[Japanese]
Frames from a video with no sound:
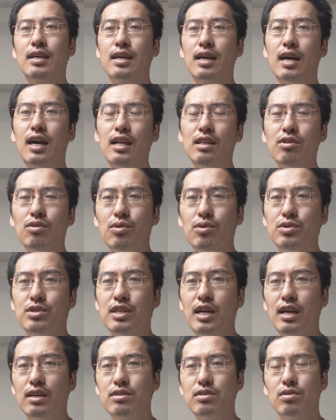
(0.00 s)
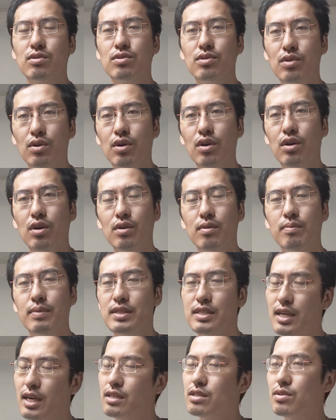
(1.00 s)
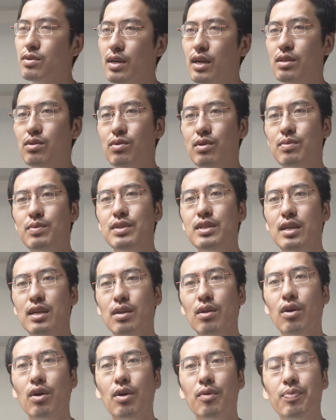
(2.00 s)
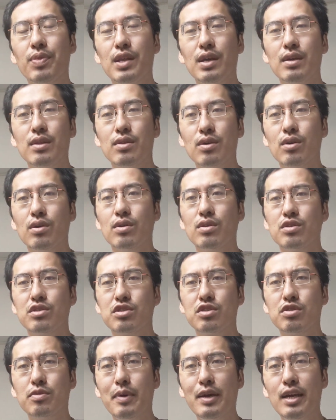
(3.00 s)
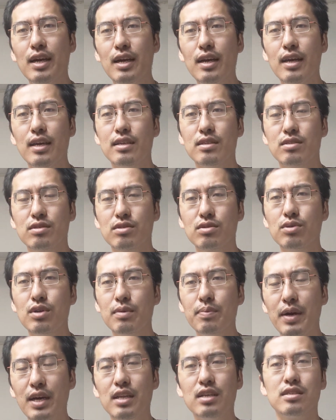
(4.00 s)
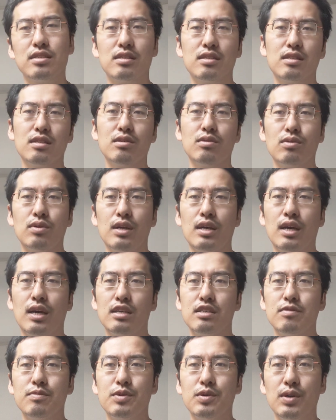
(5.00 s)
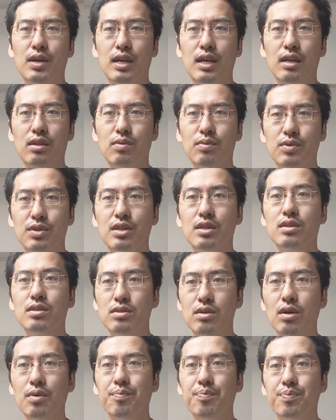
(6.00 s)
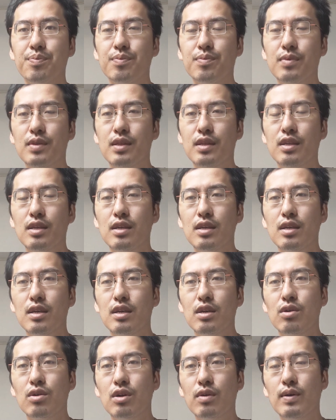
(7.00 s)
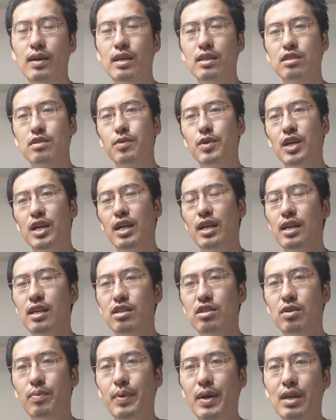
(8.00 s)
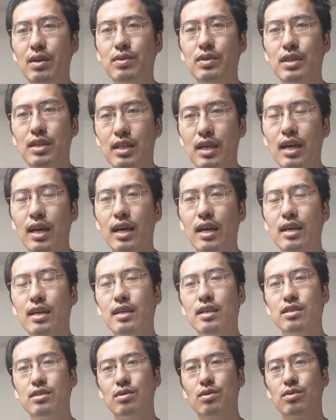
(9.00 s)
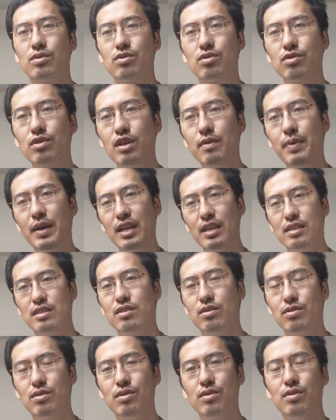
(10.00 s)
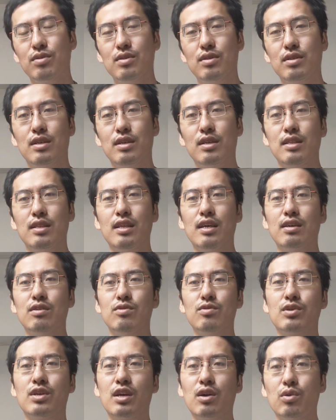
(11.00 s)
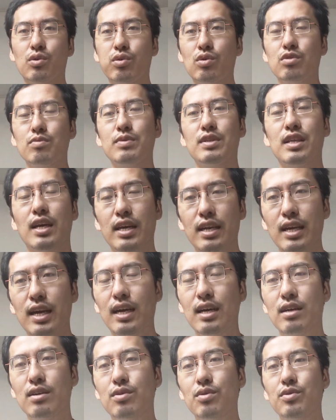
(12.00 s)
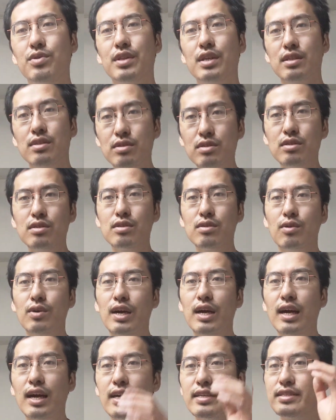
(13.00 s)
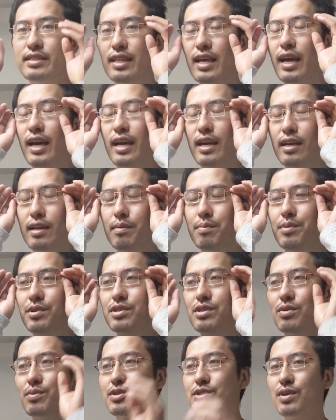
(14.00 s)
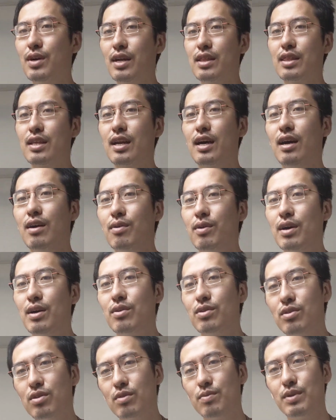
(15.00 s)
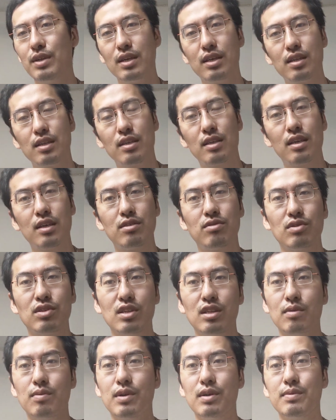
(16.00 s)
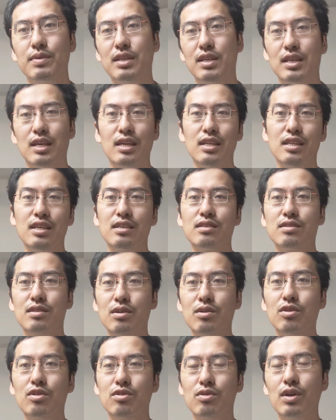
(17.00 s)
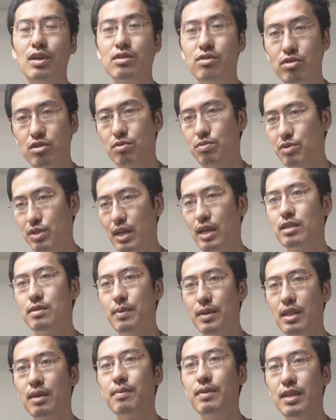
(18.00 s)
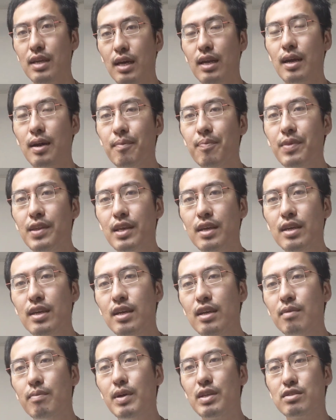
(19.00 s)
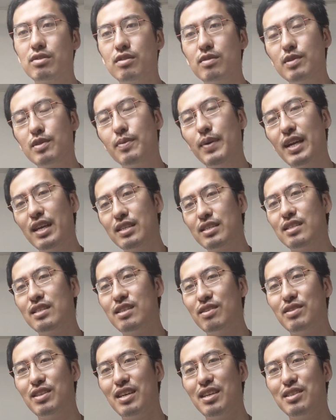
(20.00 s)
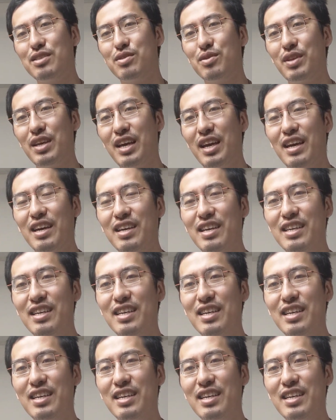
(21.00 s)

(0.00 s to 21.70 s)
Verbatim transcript: 加藤ジャクソンの、まあ、ジャクソン加藤でもいいんだけどの滑らない作り話っていうのをね始めようかなと思ったんですよこれは滑らない話のパロディでその作り話をで受けを取るみたいなコンテンツを考えててもし面白かったら他の人にもねゲスト出てもらうみたいなやりたいんですけどとりあえず自分で始めてみたいなまあ作り話っていうテイストで